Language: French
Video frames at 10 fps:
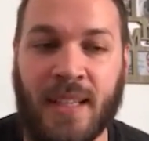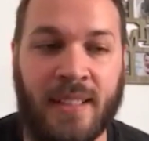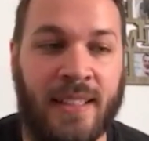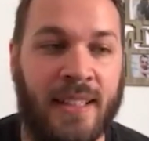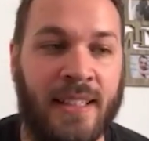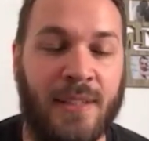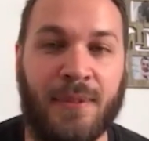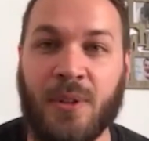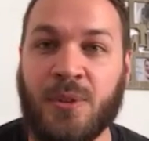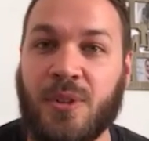les,
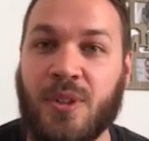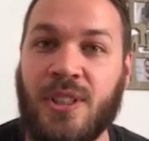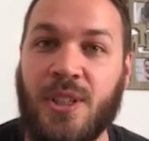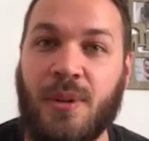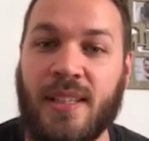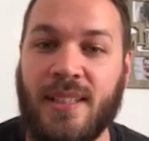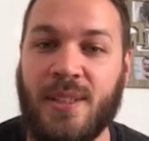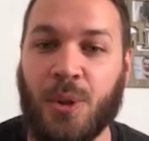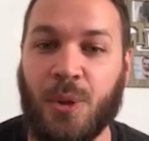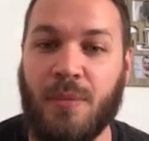différentes choses que Jésus a dit
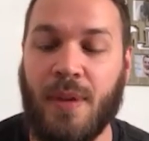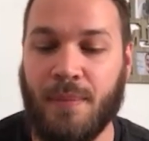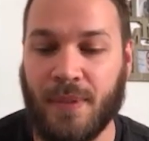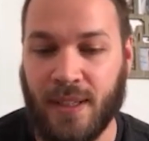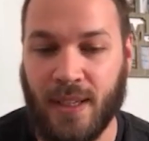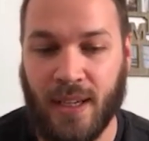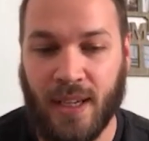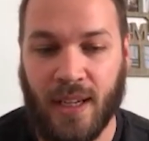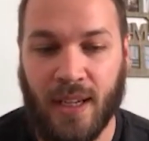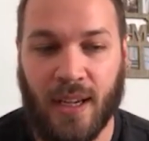sur lui-même.
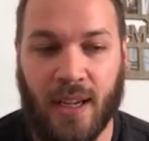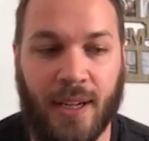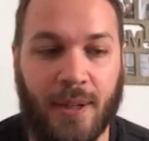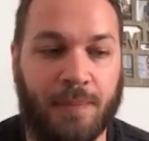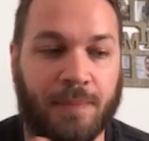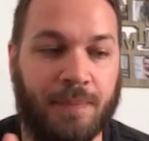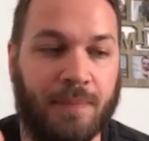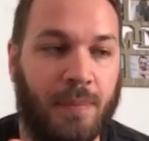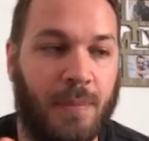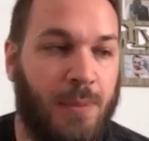
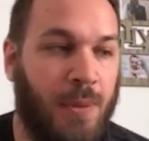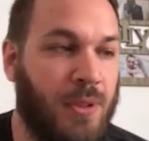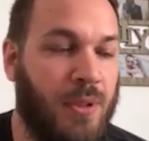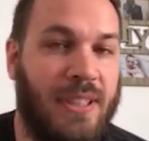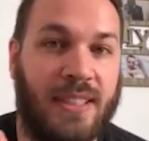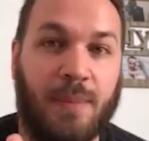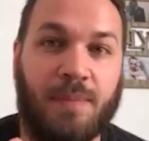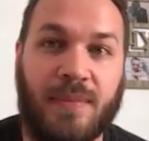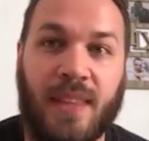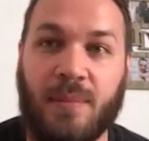mais je pense que c'est
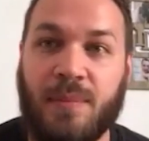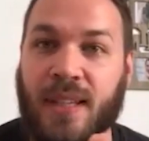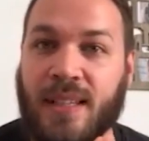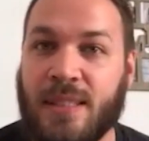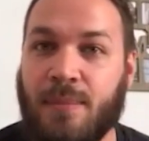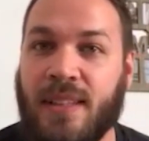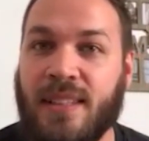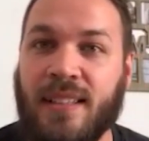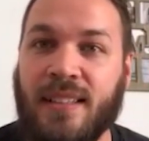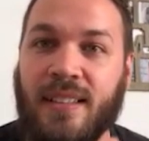peut-être bien ce
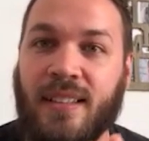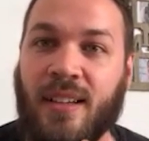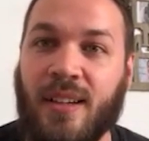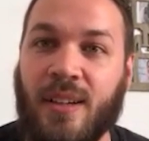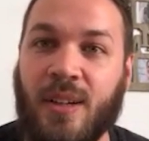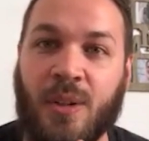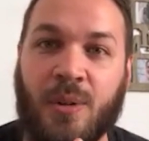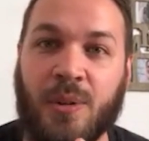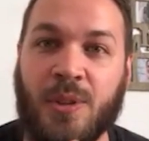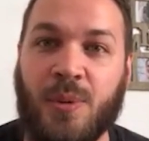matin
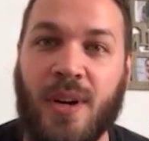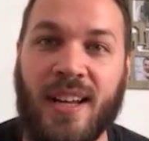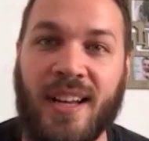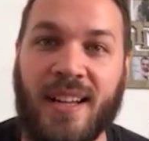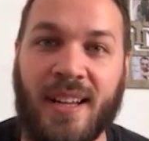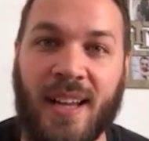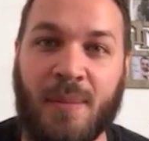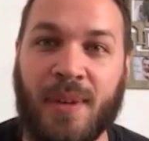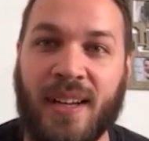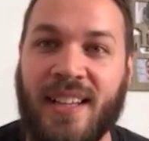qu'on soit un,
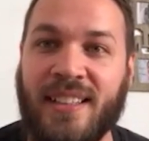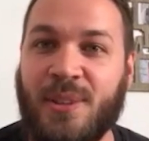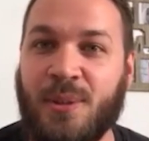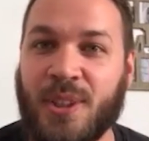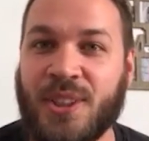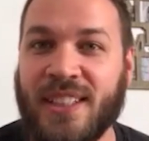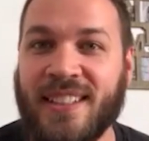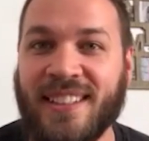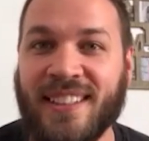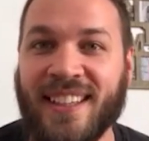brin
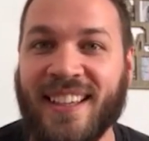liturgique